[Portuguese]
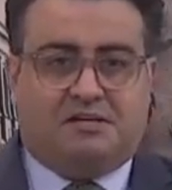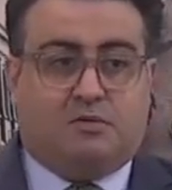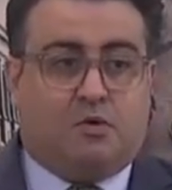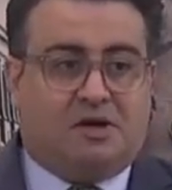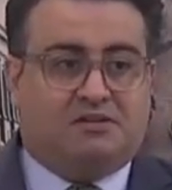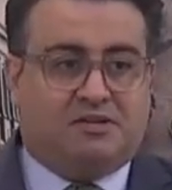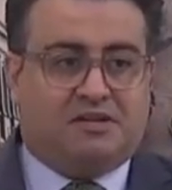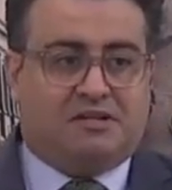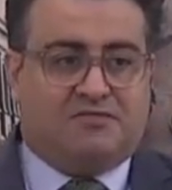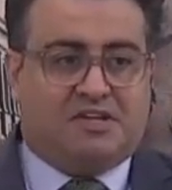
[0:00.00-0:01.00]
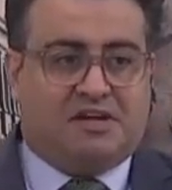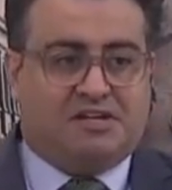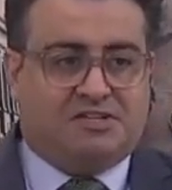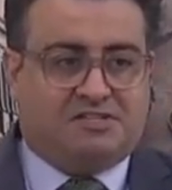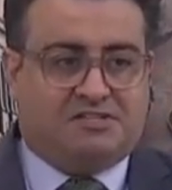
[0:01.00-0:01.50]
que cortam, né, na
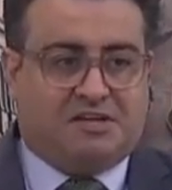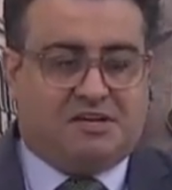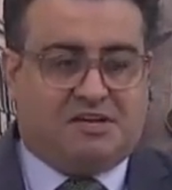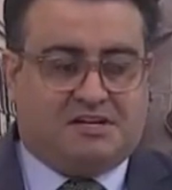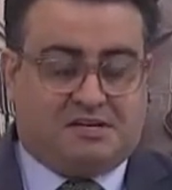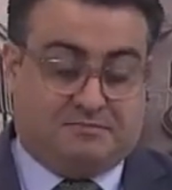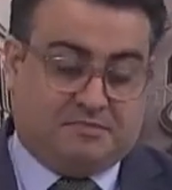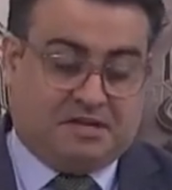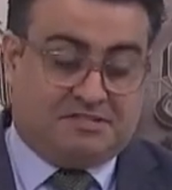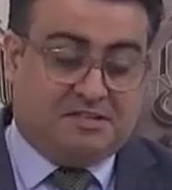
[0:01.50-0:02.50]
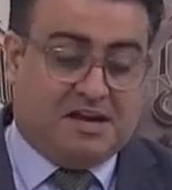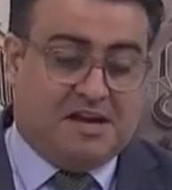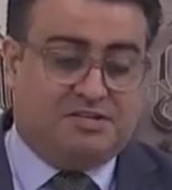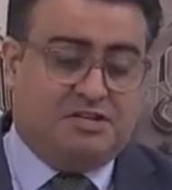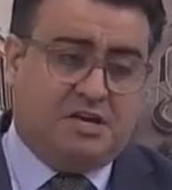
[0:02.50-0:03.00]
verdade, a
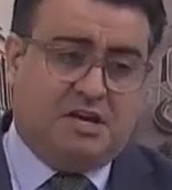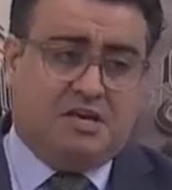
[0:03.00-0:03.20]
cidade